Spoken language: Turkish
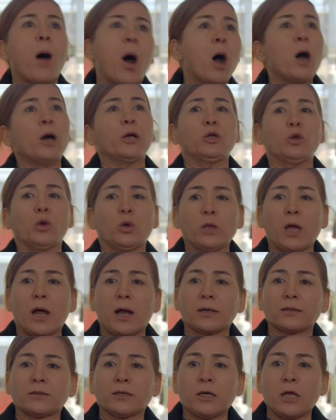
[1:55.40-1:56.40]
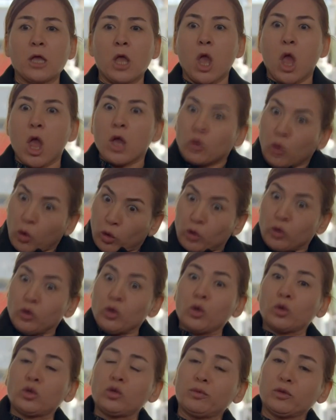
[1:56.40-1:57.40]
bağırıyorlardı. E
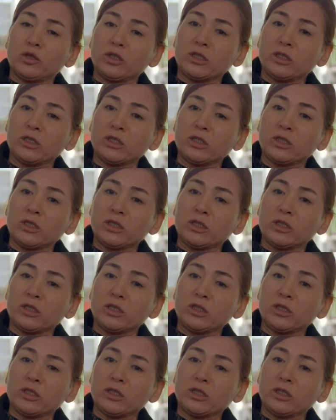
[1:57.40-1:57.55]
görünüyordu bu